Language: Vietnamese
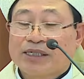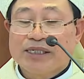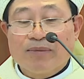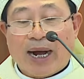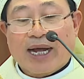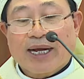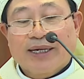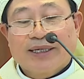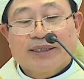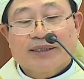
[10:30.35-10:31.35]
Nhưng mà
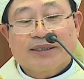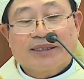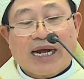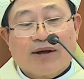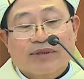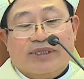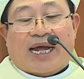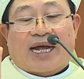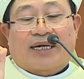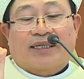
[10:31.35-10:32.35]
rao
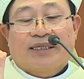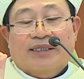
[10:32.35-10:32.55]
giảng